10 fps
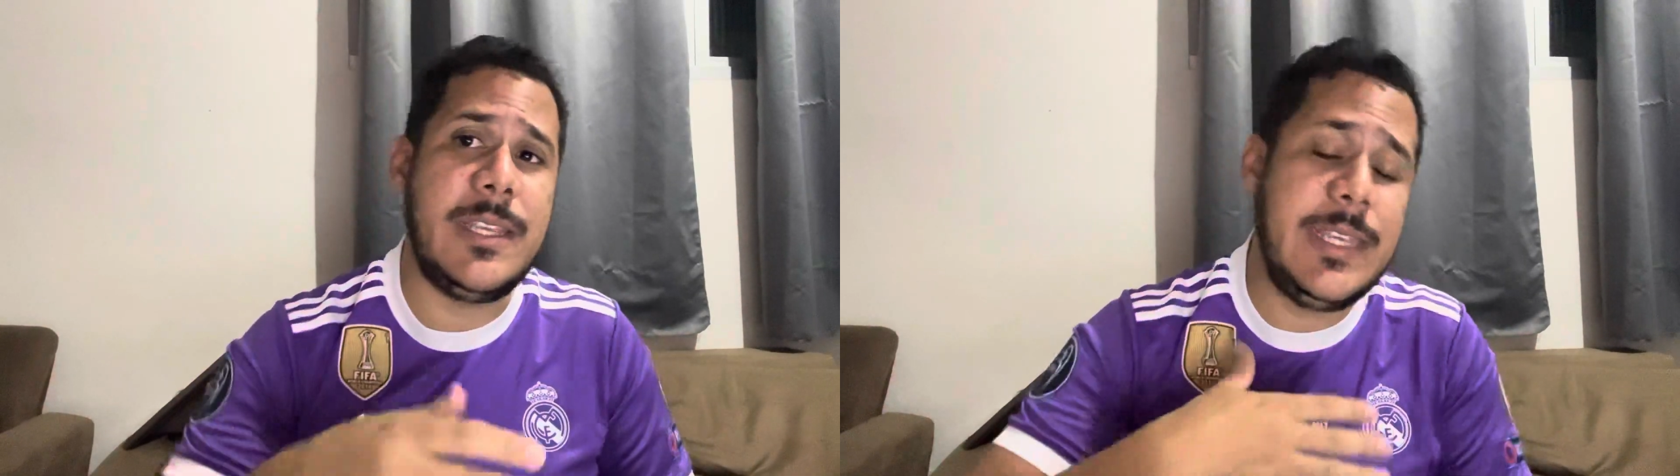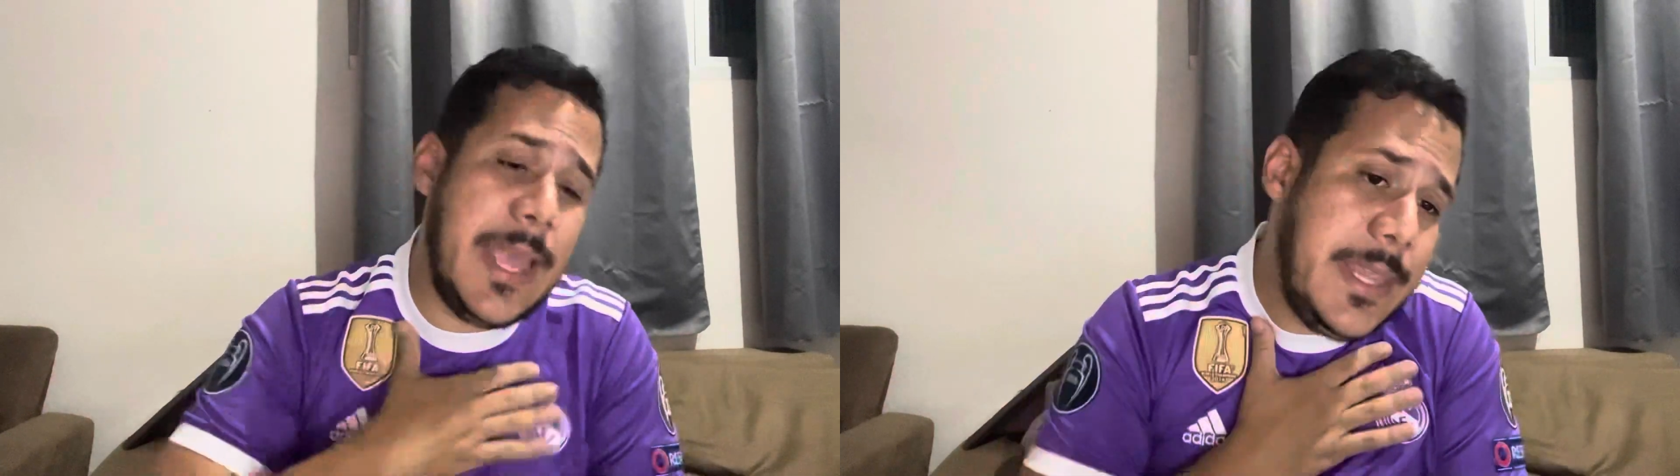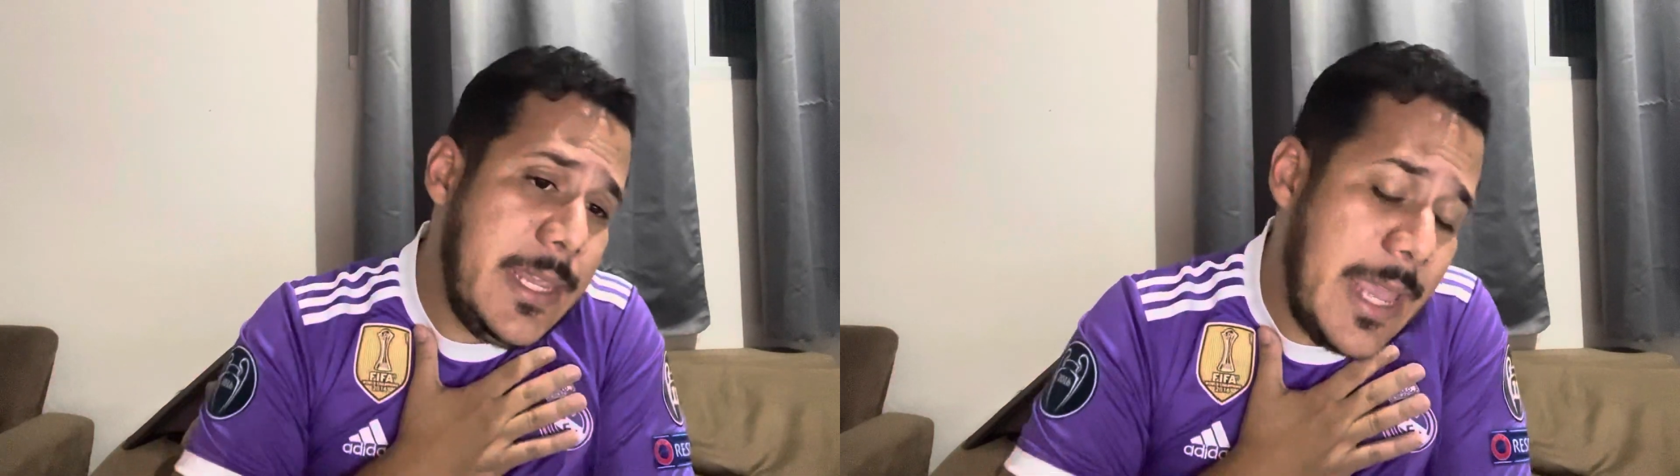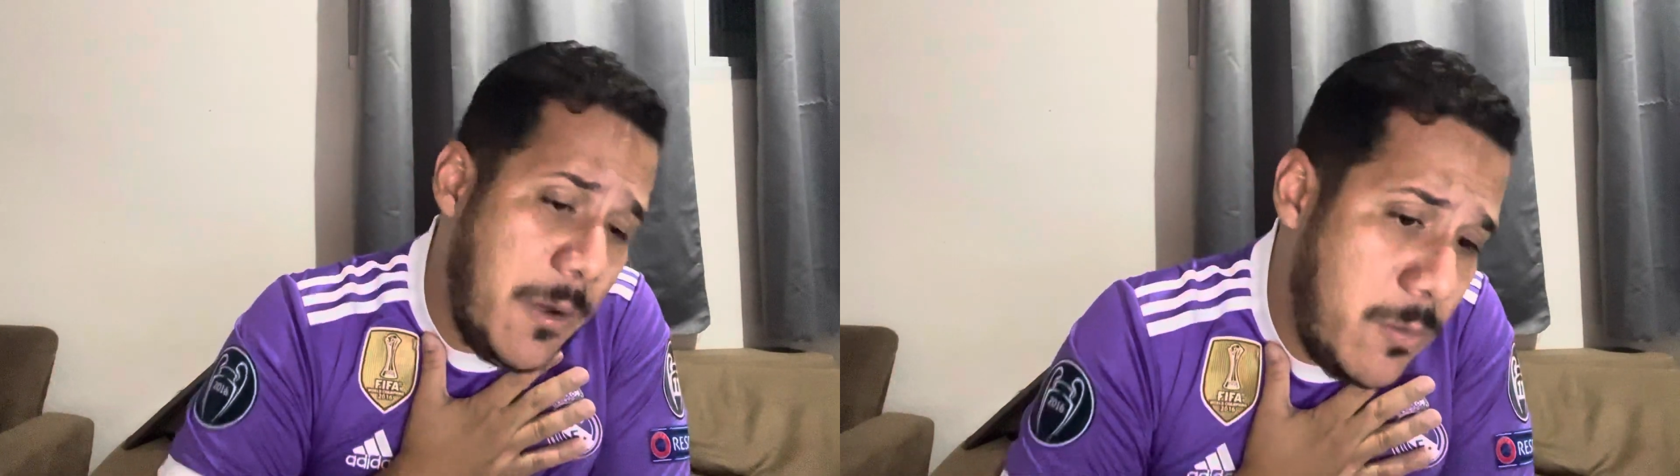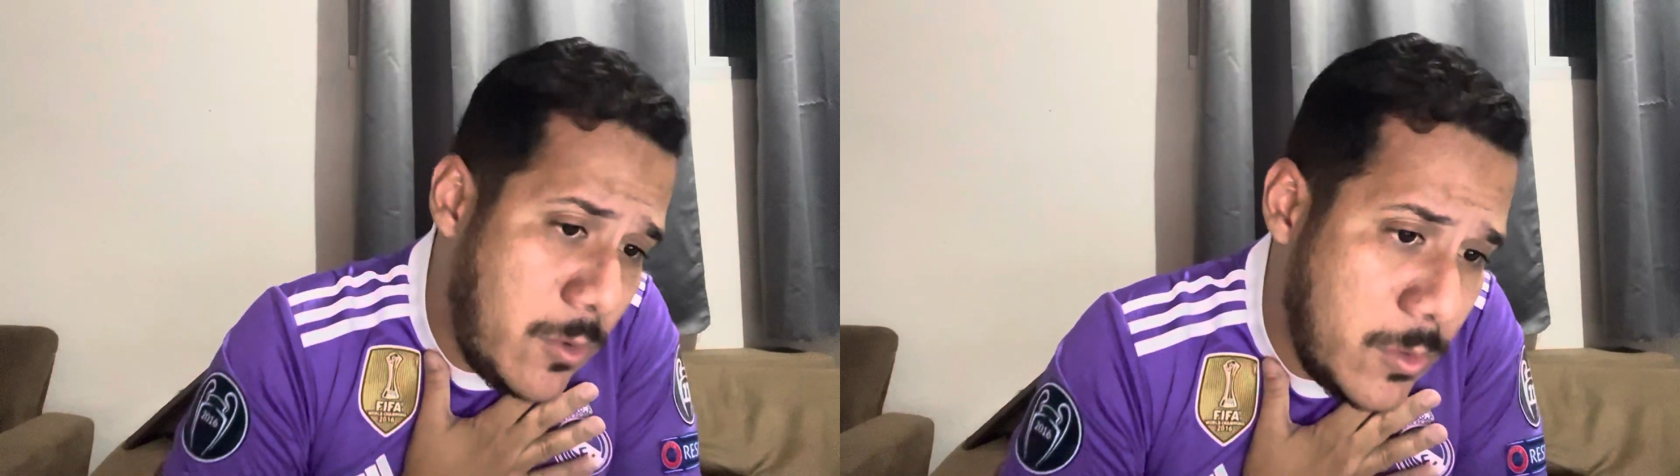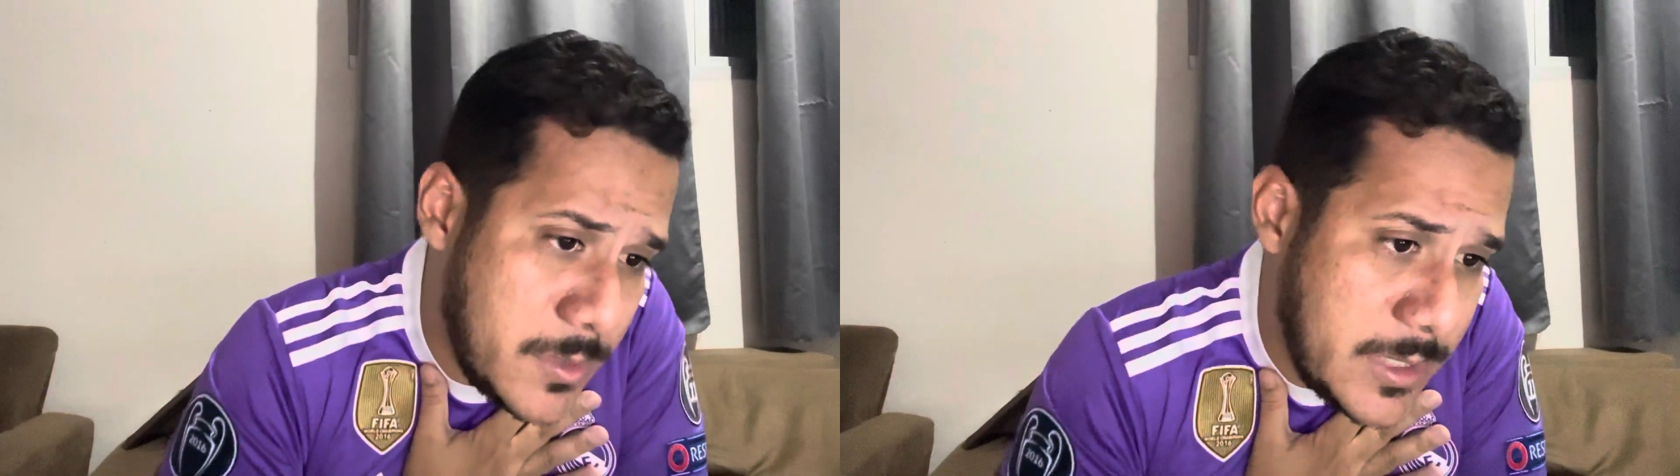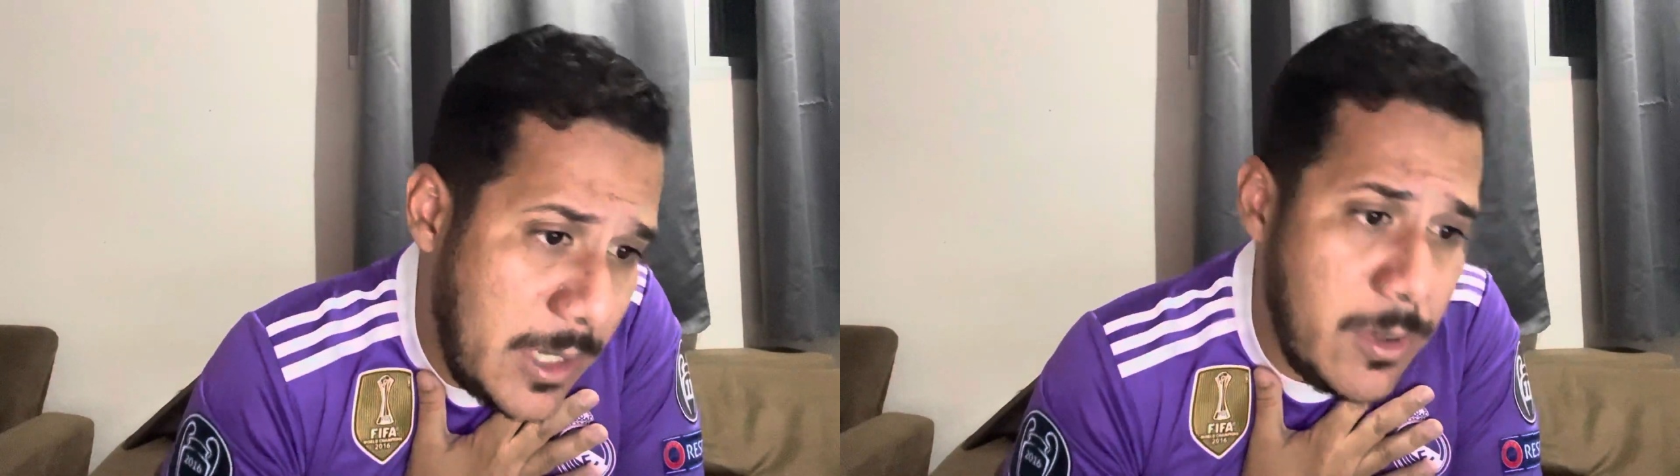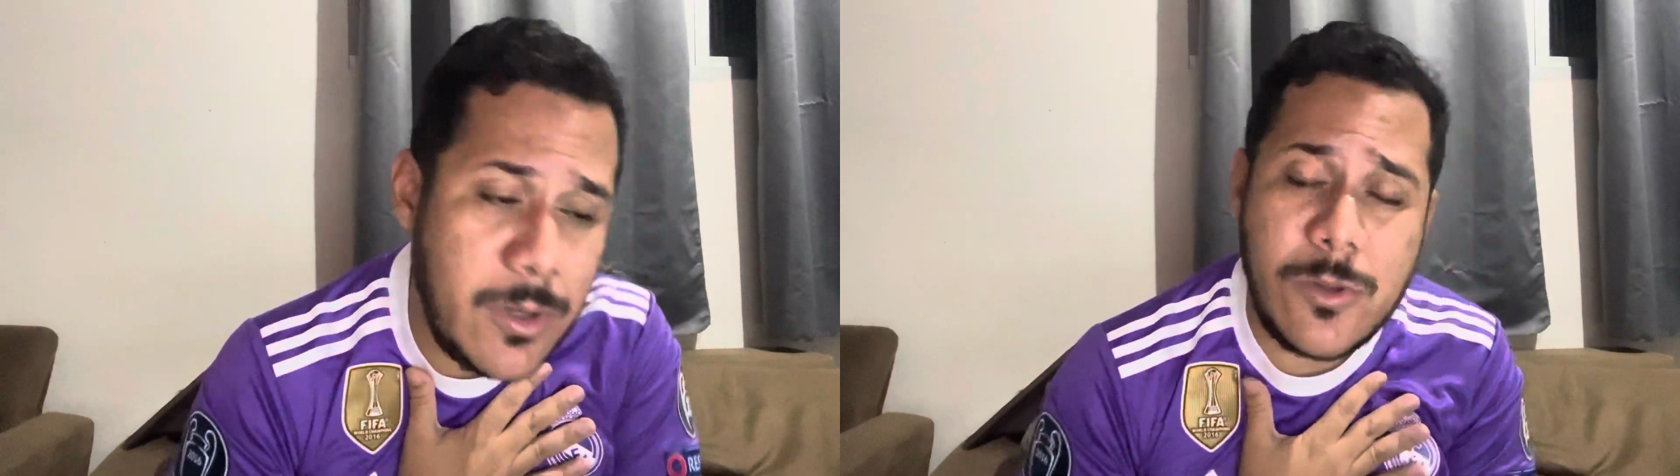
E aí é um conselho que